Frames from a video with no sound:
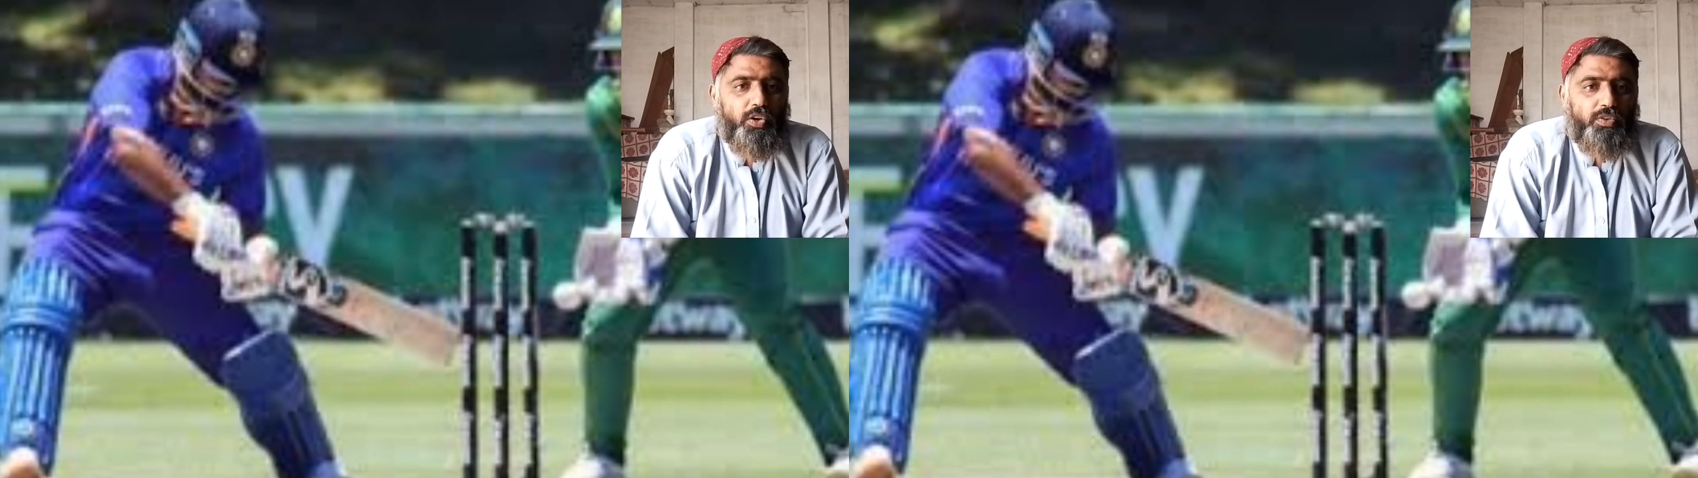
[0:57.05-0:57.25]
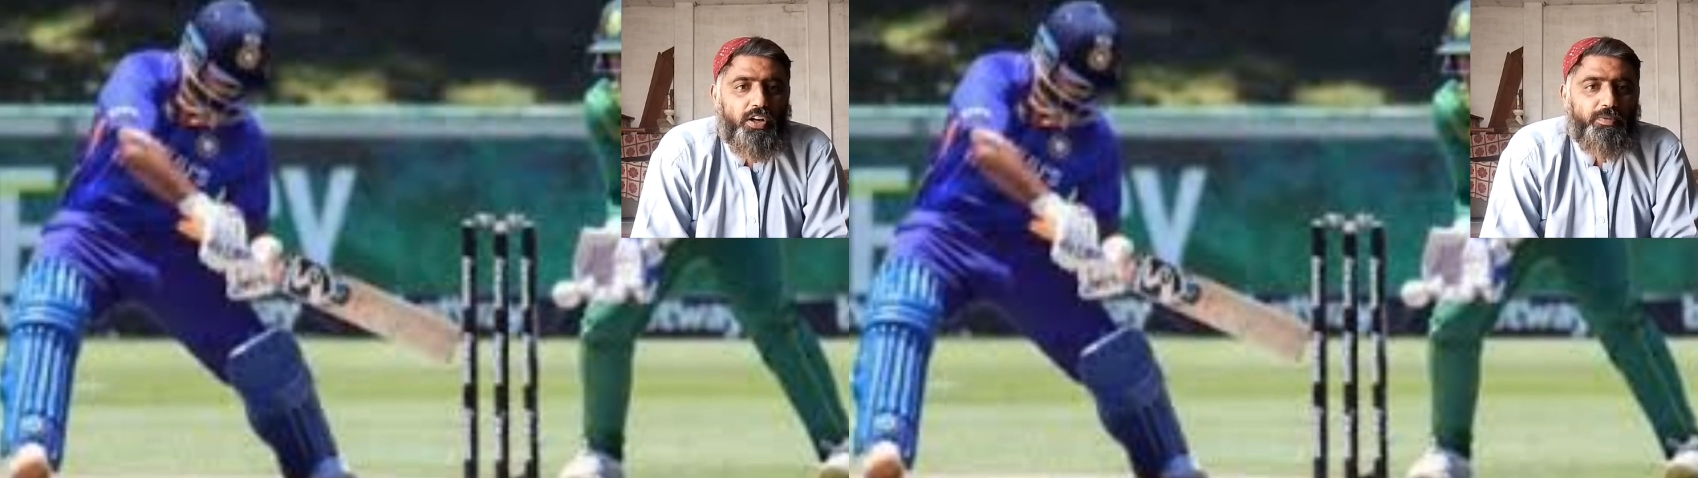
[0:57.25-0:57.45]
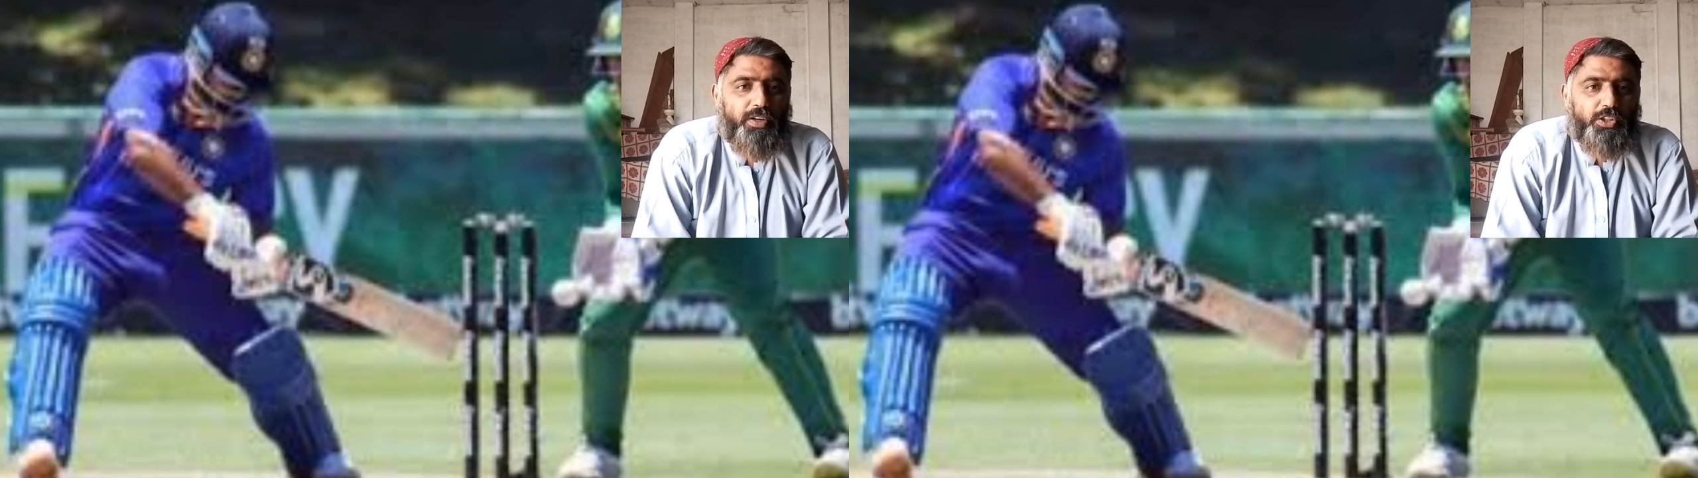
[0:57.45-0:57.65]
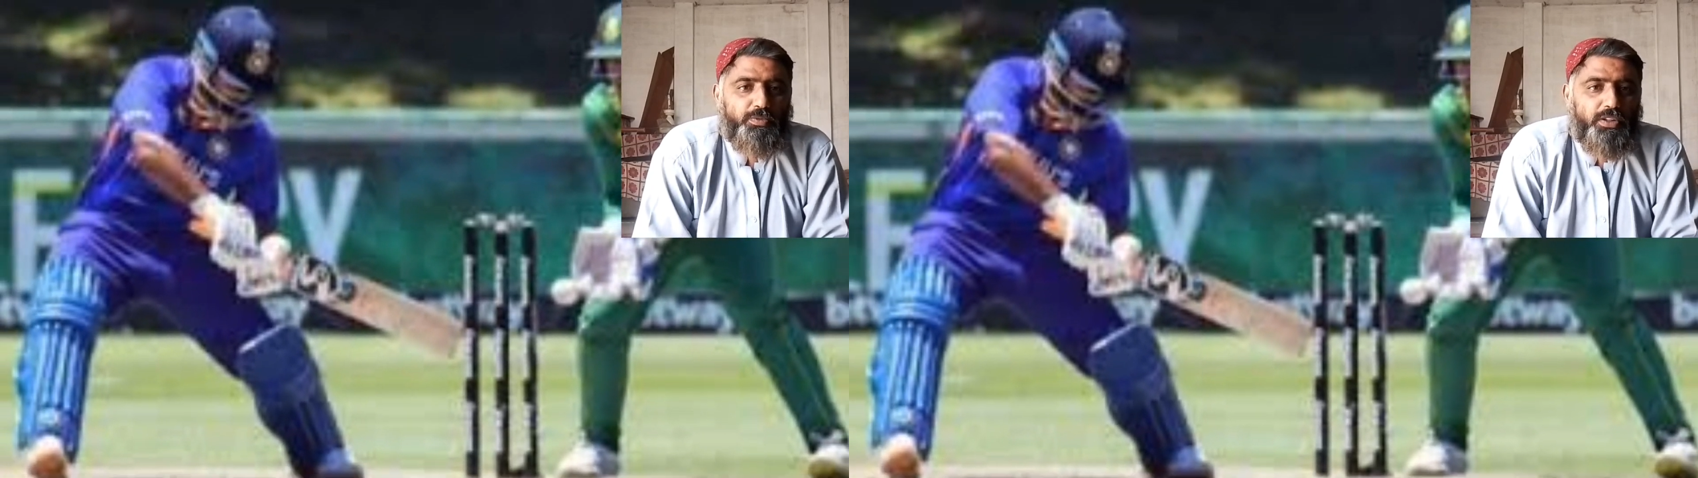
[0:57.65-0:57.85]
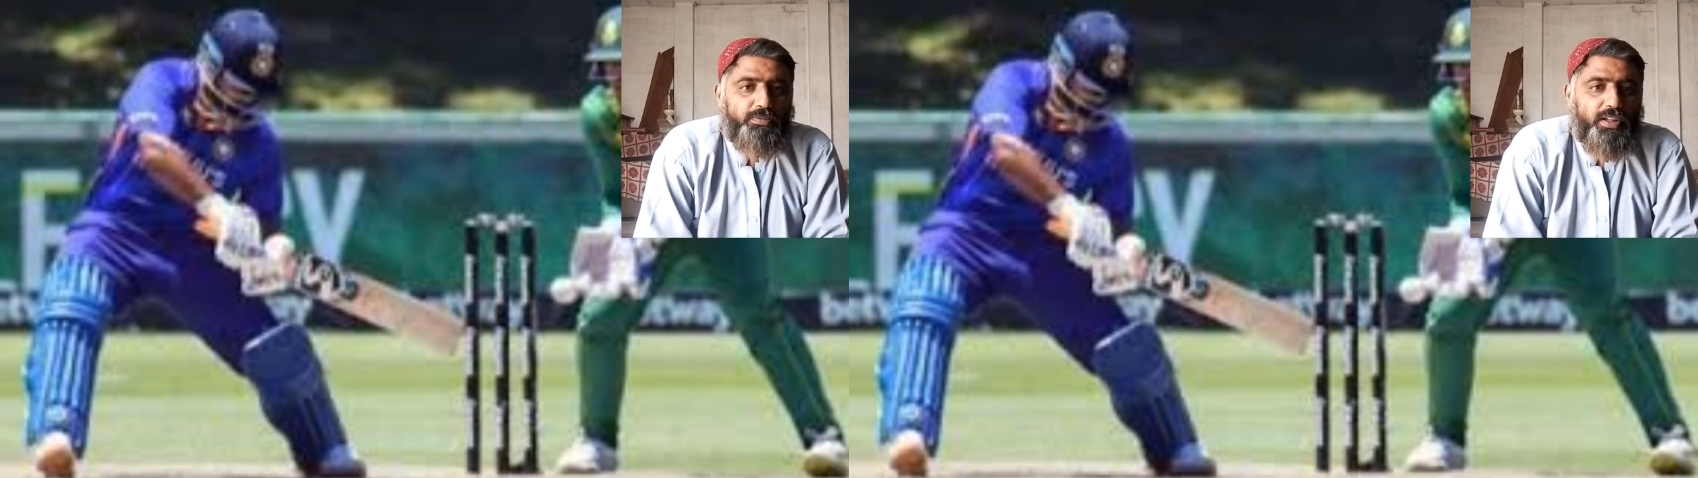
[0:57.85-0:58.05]
वहाँ पर
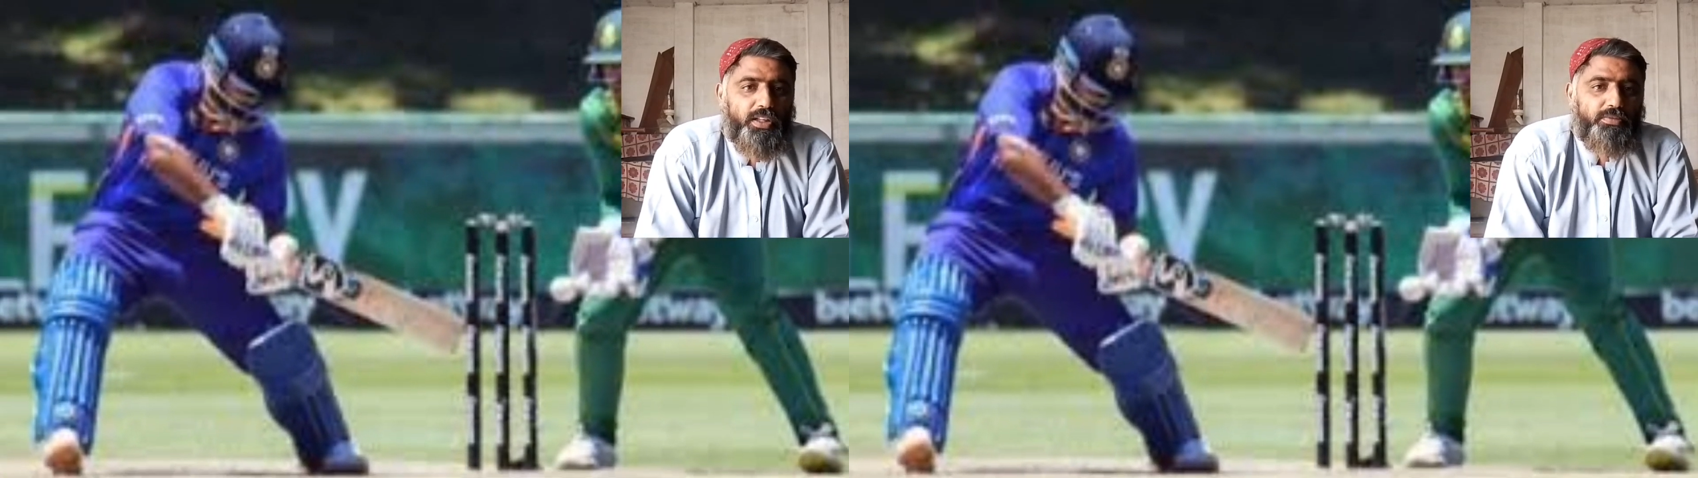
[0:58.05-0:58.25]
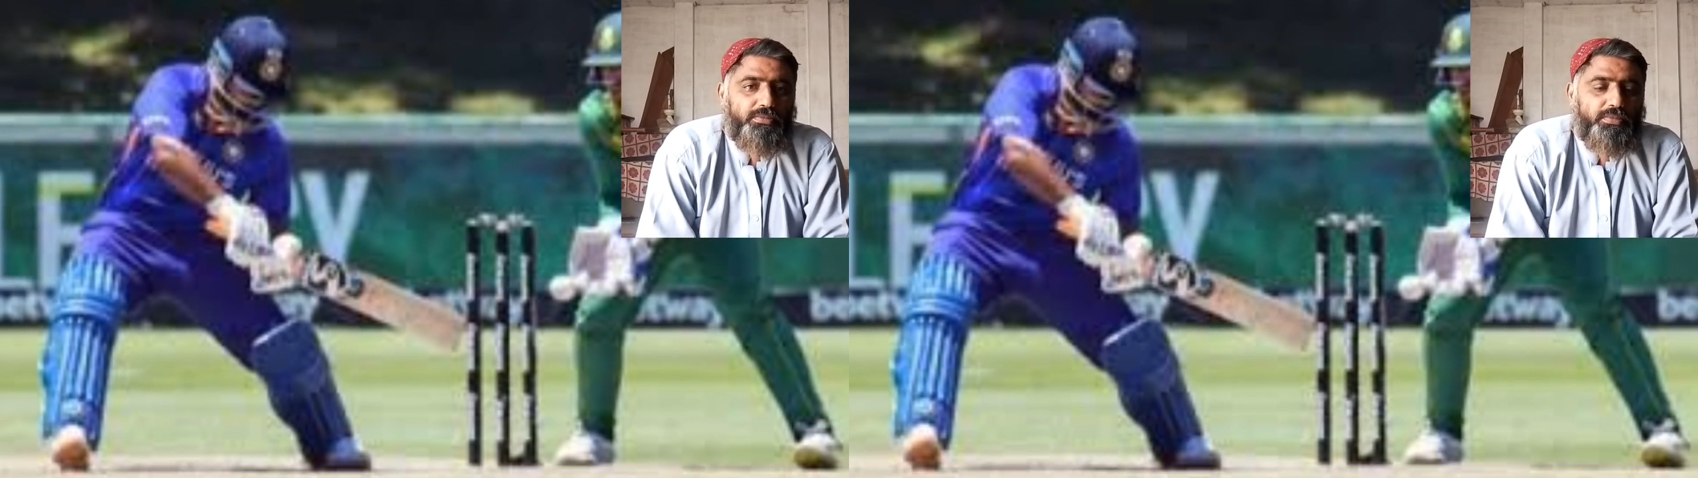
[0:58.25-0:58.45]
स्पिन बॉलर